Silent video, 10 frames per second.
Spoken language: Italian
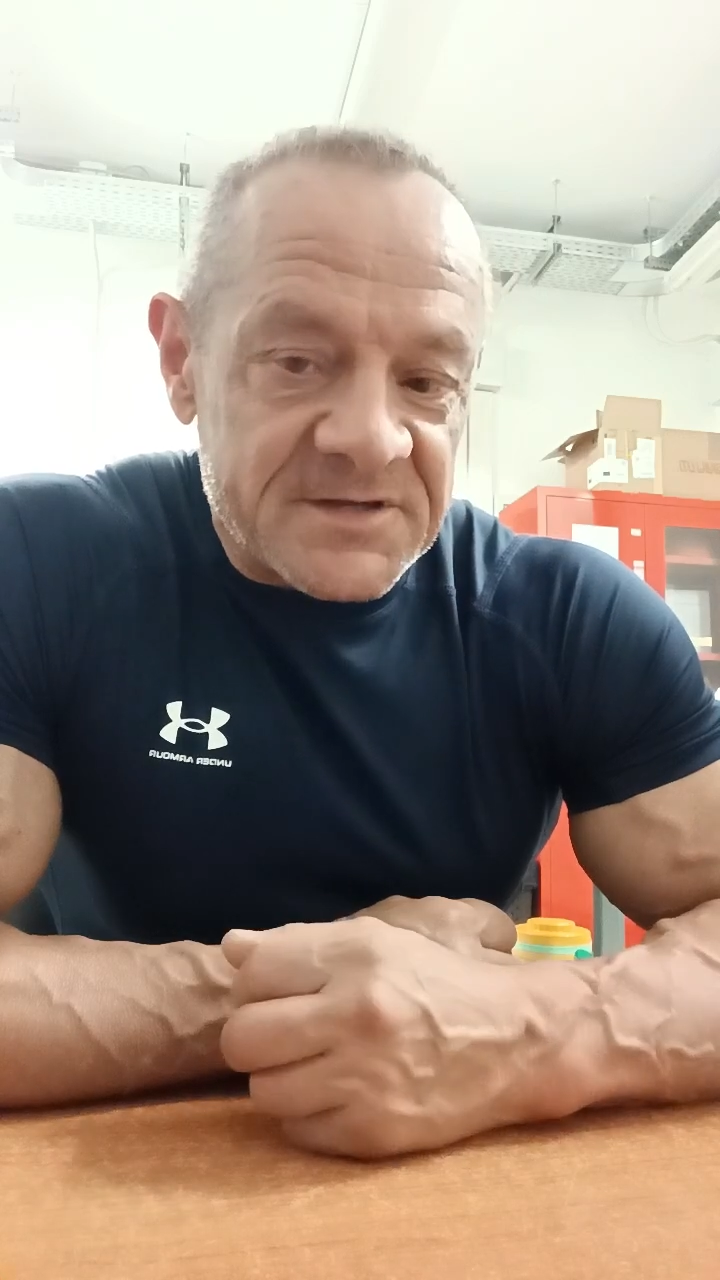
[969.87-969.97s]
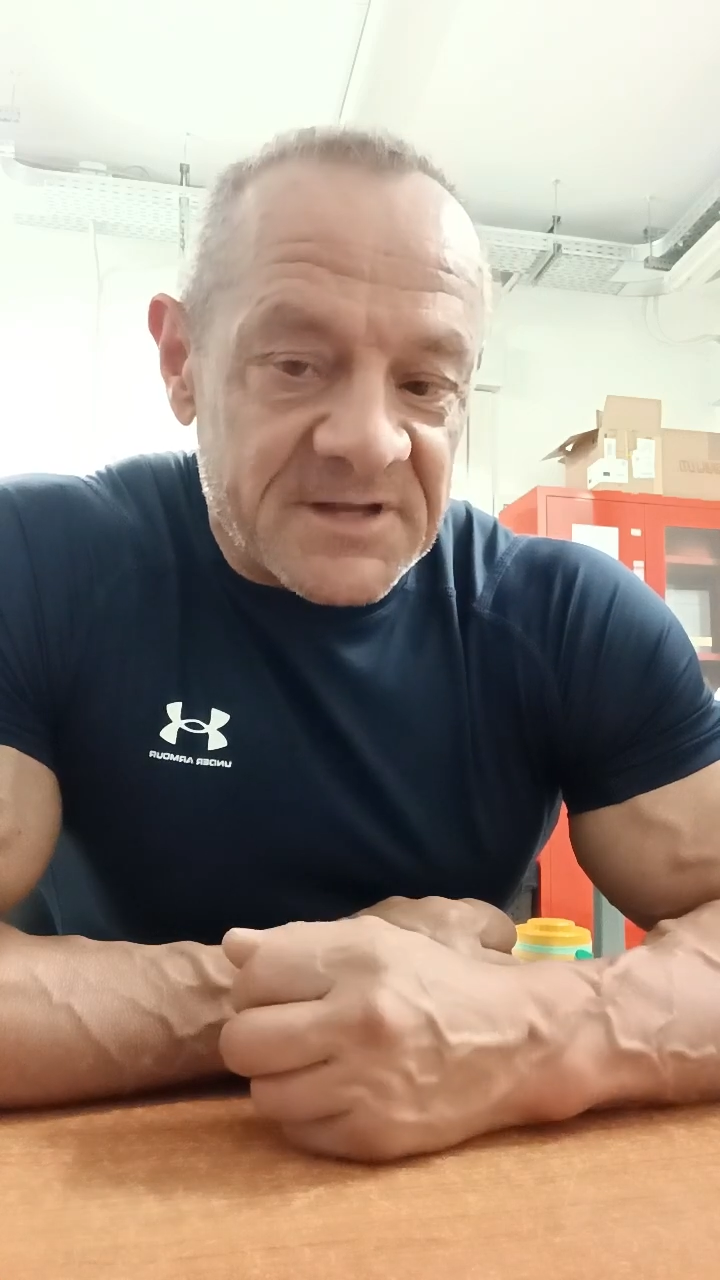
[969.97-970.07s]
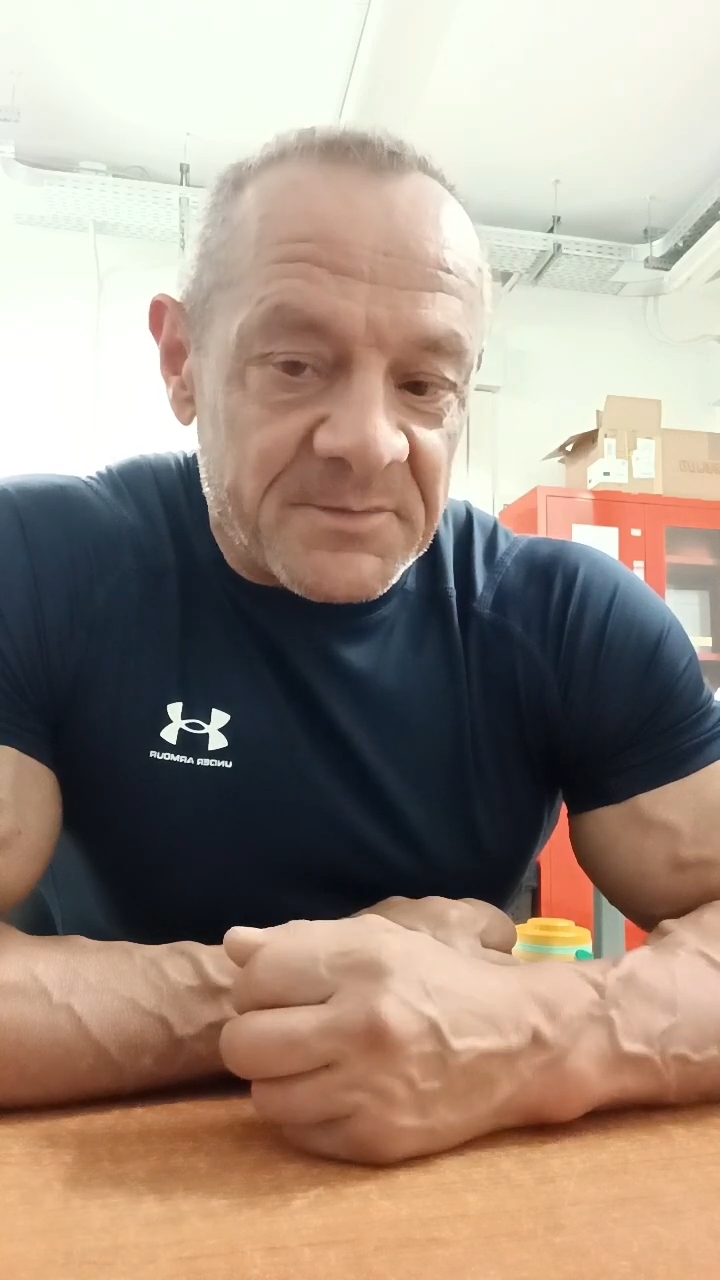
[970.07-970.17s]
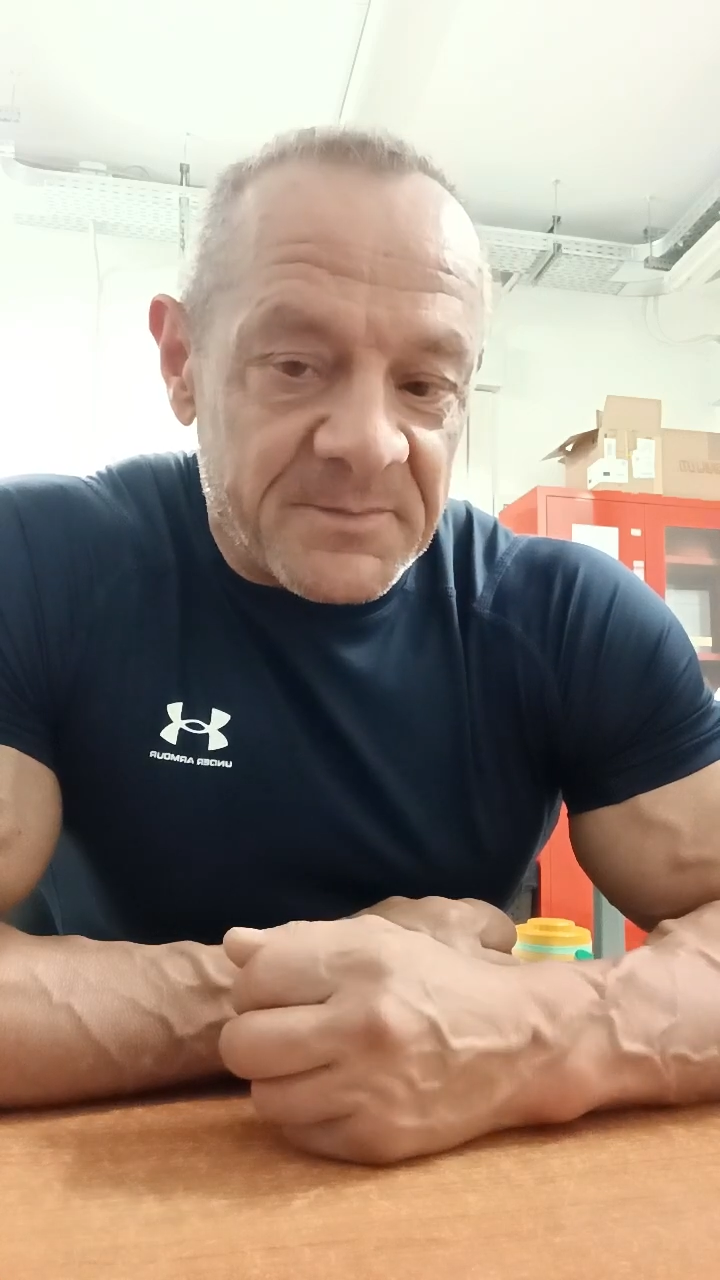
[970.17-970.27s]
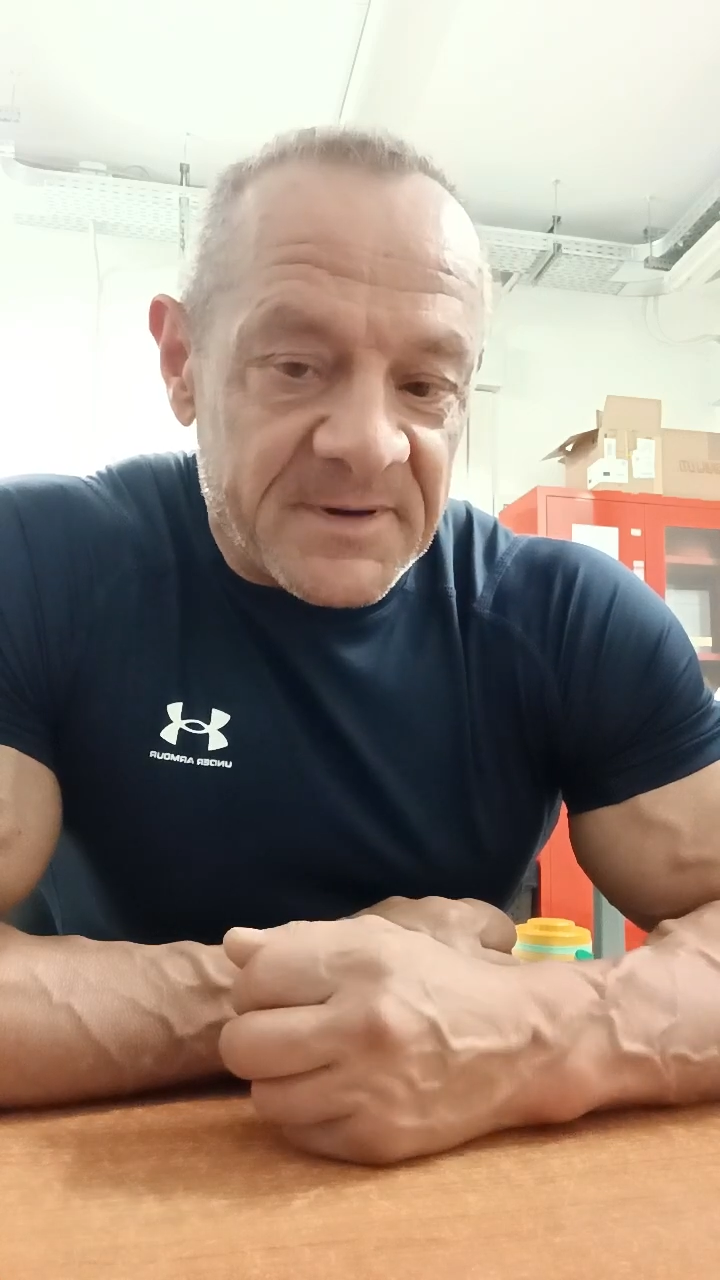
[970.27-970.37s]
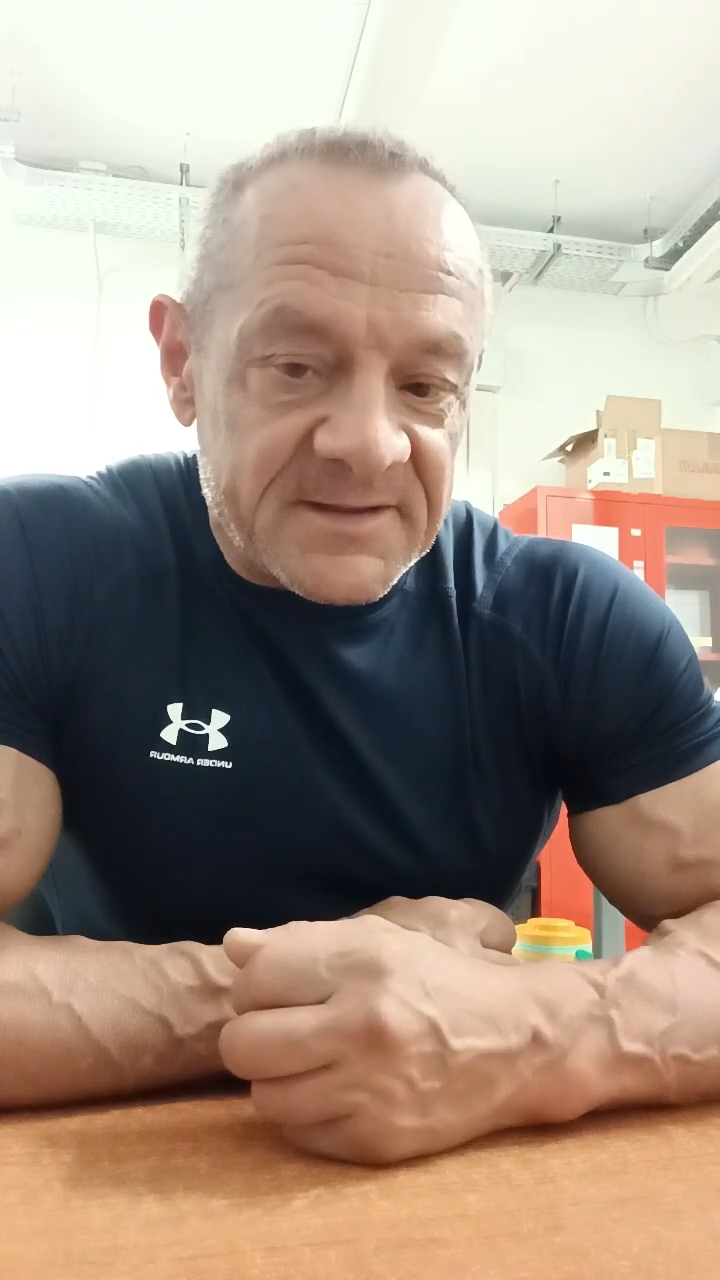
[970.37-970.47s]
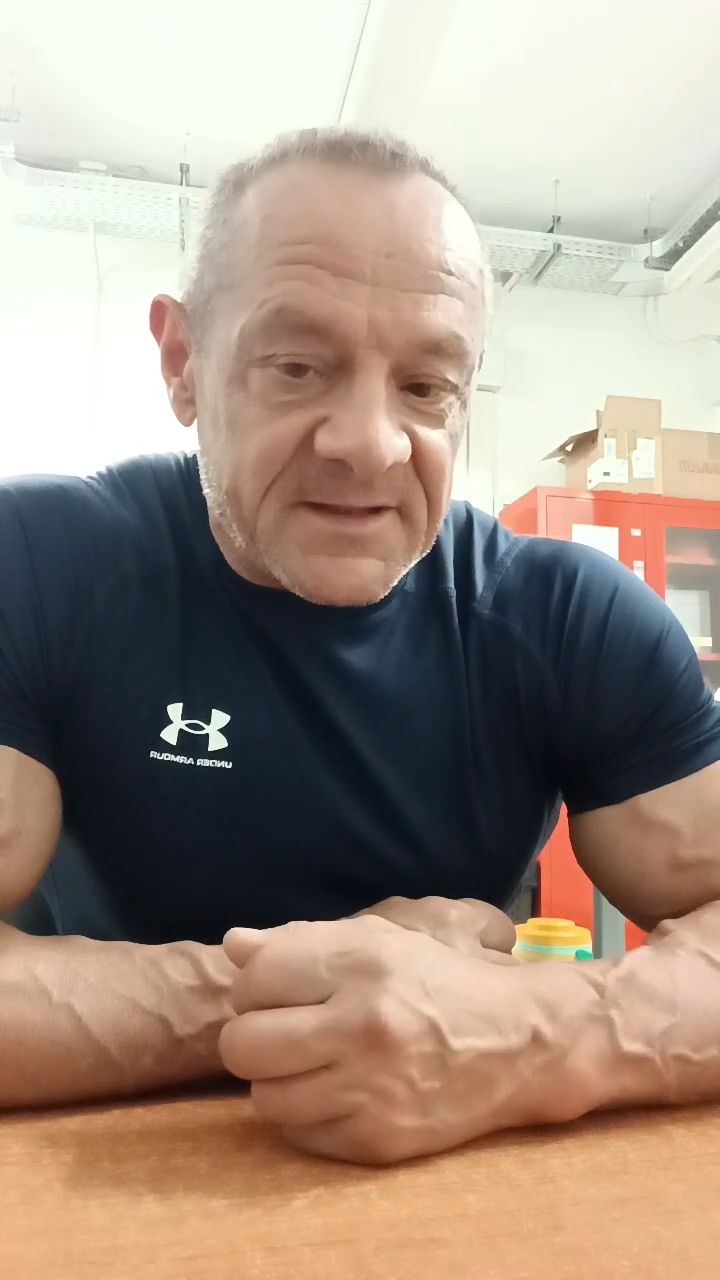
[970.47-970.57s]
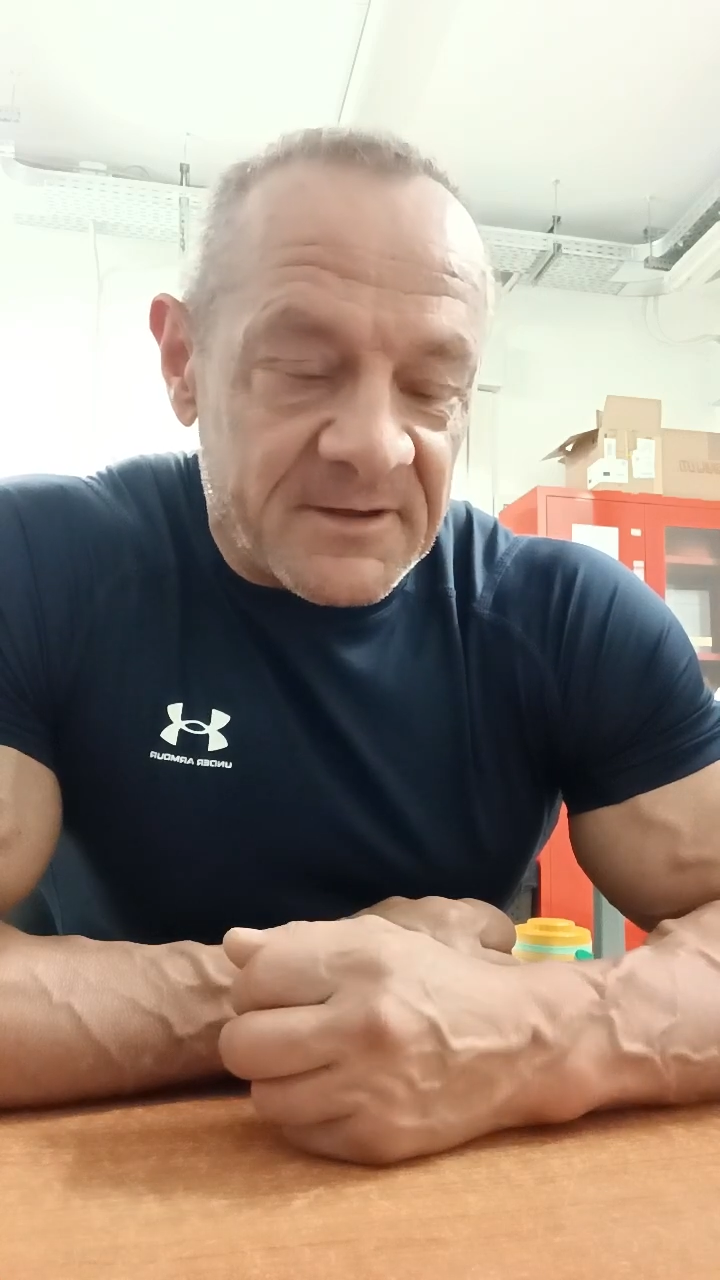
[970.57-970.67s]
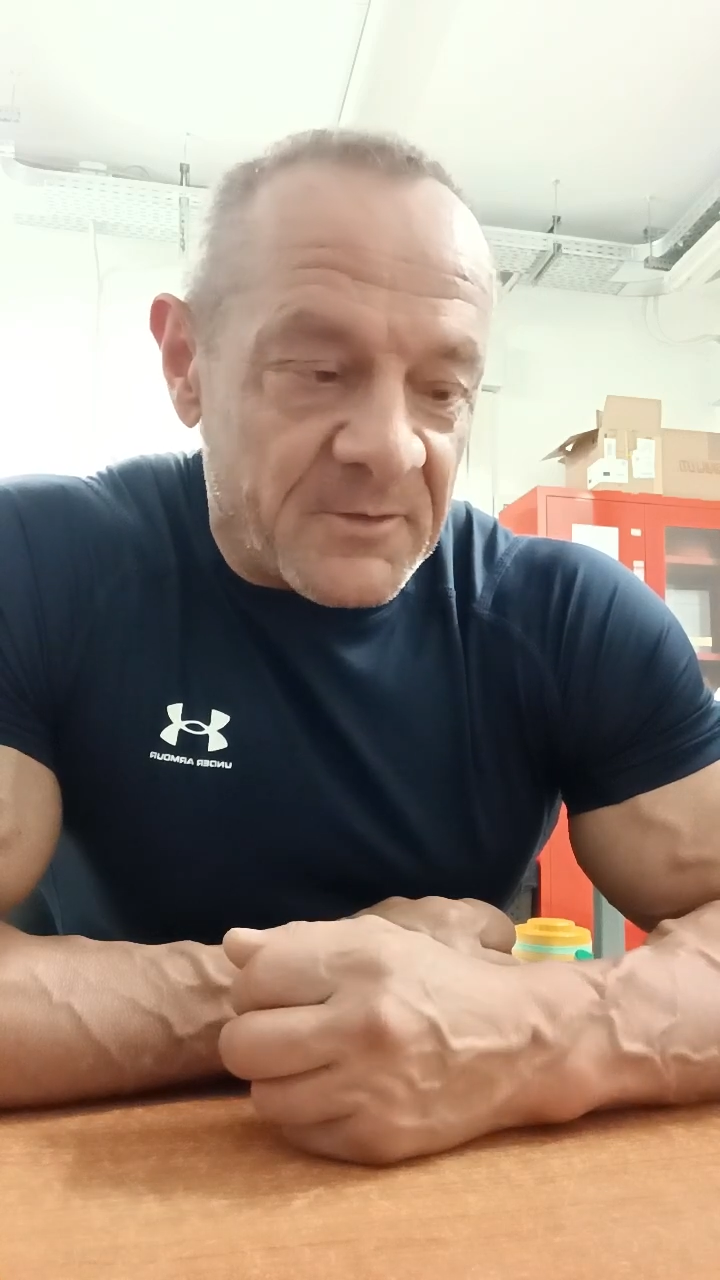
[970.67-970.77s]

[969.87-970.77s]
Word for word: esempio per dire